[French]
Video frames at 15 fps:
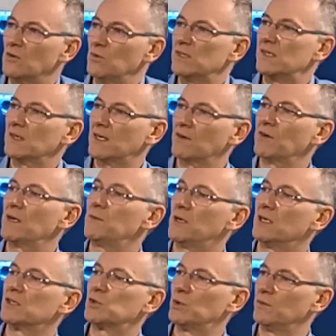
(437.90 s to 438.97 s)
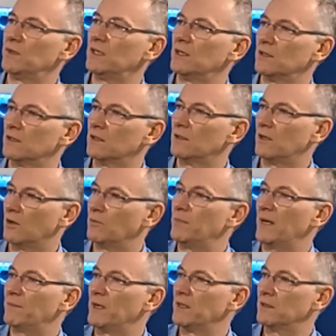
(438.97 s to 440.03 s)
oui, c'est qu'il y a vraiment un suivi euh, en
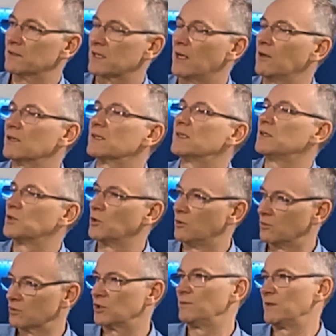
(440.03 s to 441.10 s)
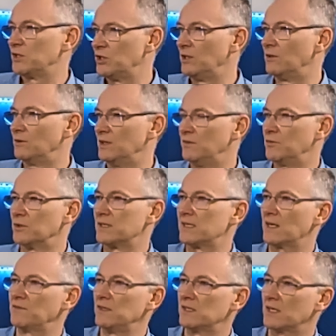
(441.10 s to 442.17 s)
permanence. Alors c'est selon, j'imagine, le niveau de
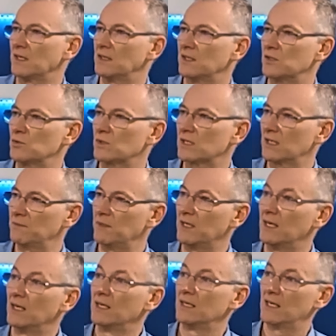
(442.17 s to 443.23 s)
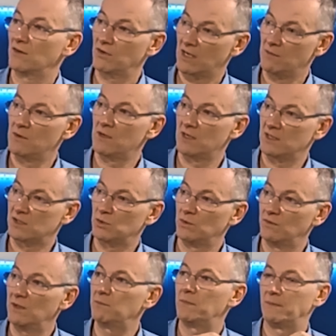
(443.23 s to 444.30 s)
service qui a été souscrit, mais il y a vraiment un
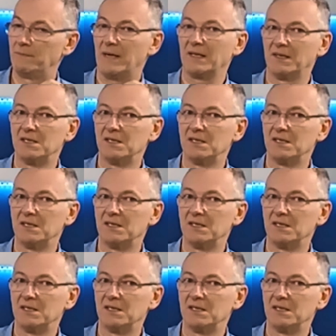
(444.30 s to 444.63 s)
suivi par